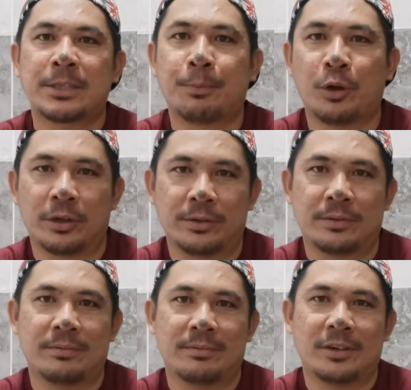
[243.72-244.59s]

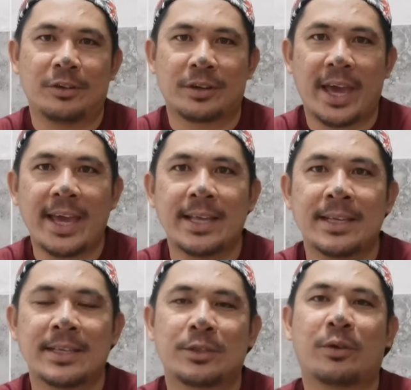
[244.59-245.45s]
passport.
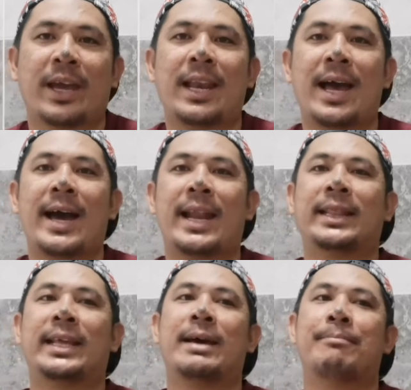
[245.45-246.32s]
Okay? So, kailangan
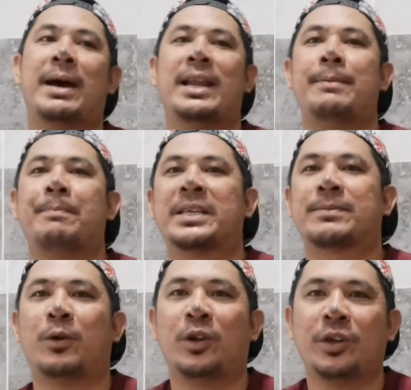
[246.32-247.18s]
natin ng valid
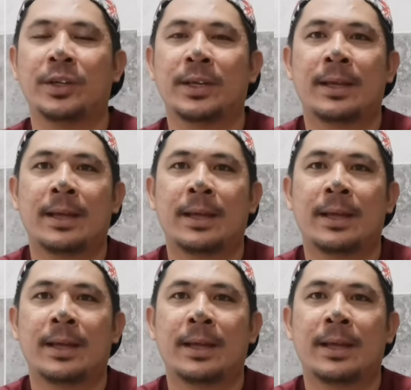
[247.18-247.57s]
passport